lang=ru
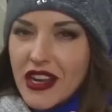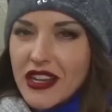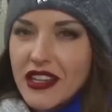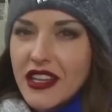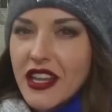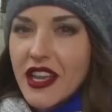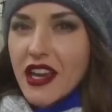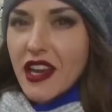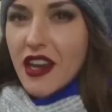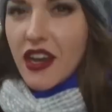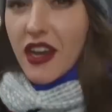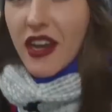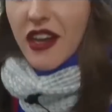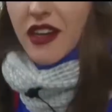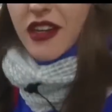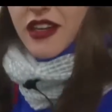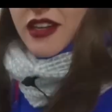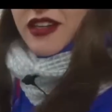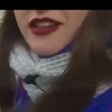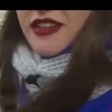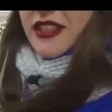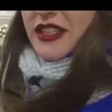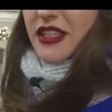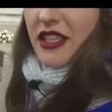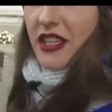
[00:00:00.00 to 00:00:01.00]
овальная арка.
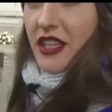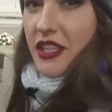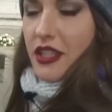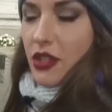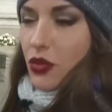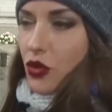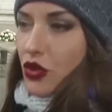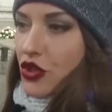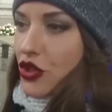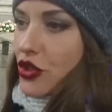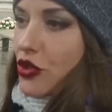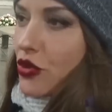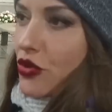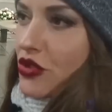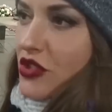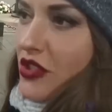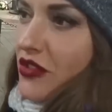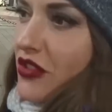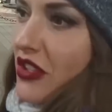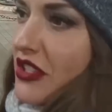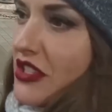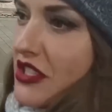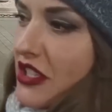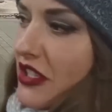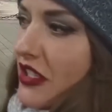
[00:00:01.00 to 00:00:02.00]
Это очень
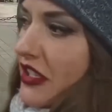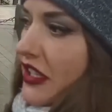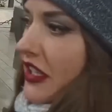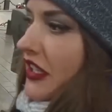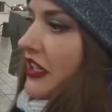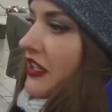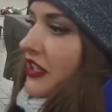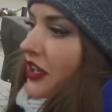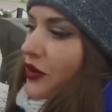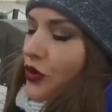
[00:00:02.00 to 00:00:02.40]
удивительный